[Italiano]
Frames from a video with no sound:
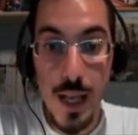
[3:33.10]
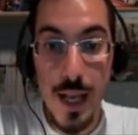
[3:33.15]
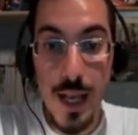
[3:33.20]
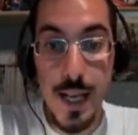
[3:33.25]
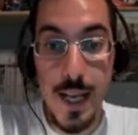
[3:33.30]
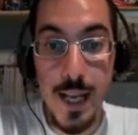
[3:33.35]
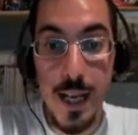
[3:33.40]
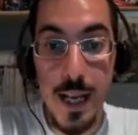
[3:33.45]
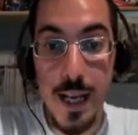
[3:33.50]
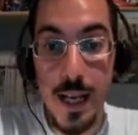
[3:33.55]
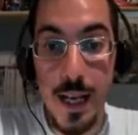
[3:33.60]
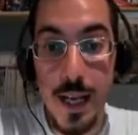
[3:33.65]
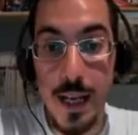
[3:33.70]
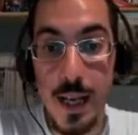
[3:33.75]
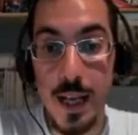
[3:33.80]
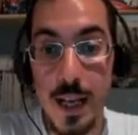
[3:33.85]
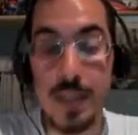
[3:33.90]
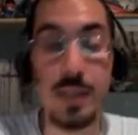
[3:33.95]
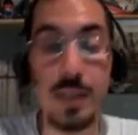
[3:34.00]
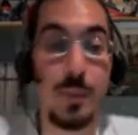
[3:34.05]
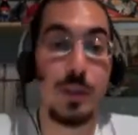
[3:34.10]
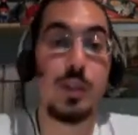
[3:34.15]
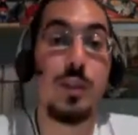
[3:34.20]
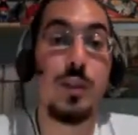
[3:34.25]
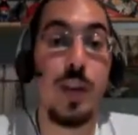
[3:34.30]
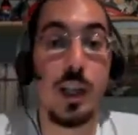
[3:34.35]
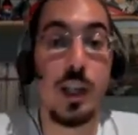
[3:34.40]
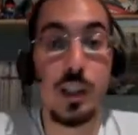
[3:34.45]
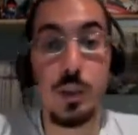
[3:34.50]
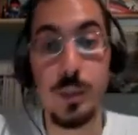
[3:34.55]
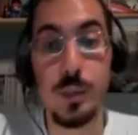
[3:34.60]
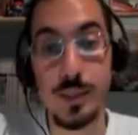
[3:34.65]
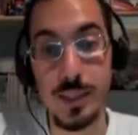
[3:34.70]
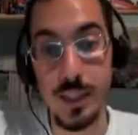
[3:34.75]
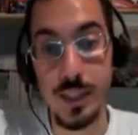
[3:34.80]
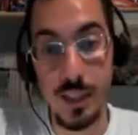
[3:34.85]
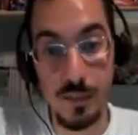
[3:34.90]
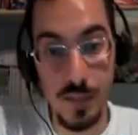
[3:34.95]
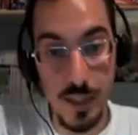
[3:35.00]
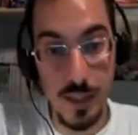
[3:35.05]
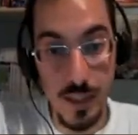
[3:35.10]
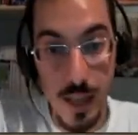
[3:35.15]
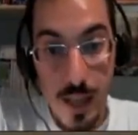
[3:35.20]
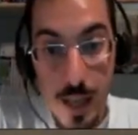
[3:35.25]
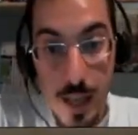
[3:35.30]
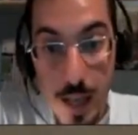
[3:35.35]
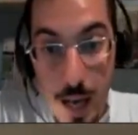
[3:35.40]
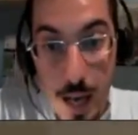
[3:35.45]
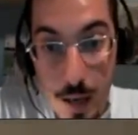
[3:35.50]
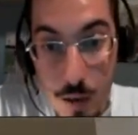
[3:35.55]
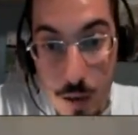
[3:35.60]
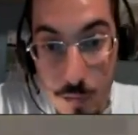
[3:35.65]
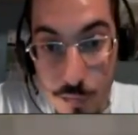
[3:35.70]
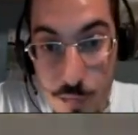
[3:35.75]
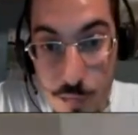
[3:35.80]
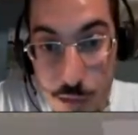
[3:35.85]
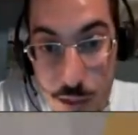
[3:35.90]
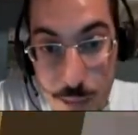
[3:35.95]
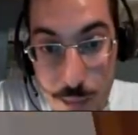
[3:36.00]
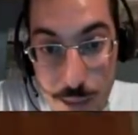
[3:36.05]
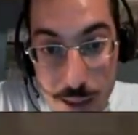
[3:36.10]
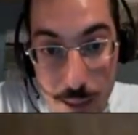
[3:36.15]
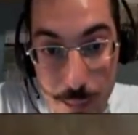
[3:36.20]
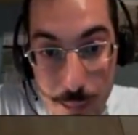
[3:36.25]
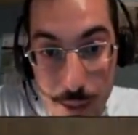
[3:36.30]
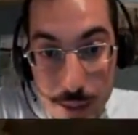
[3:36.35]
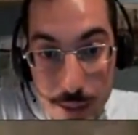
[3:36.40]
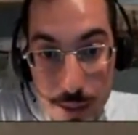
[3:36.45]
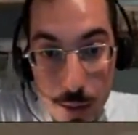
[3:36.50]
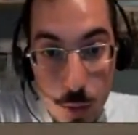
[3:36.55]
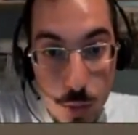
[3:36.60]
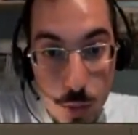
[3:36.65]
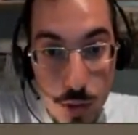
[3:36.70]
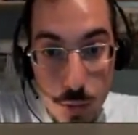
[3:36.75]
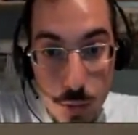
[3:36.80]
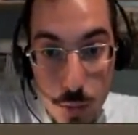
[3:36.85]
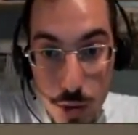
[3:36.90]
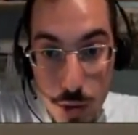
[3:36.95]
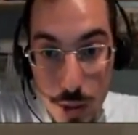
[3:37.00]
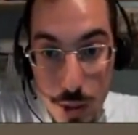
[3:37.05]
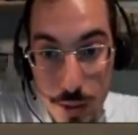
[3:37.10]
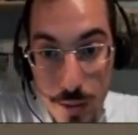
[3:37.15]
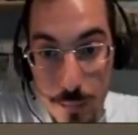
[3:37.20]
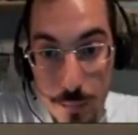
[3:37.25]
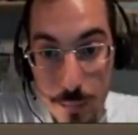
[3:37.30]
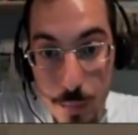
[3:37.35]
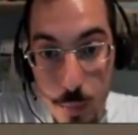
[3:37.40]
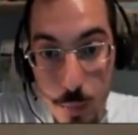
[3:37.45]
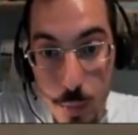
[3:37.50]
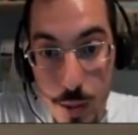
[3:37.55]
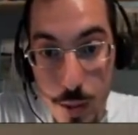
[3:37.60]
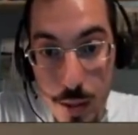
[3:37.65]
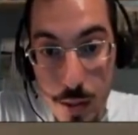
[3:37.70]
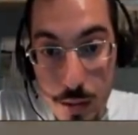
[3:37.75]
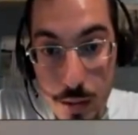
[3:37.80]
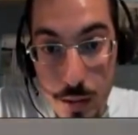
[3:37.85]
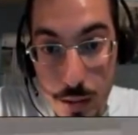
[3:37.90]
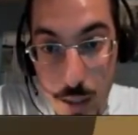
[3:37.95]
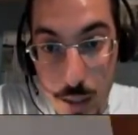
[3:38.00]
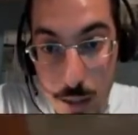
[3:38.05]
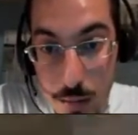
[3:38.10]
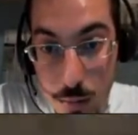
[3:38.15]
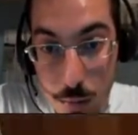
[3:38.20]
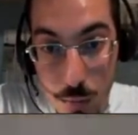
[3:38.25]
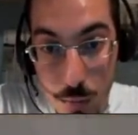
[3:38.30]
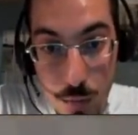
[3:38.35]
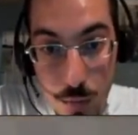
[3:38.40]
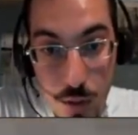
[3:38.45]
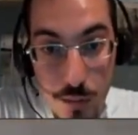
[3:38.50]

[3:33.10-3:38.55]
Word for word: e andiamo a trovarci questa grafite allora fondamentalmente cosa succede qui intanto vorrei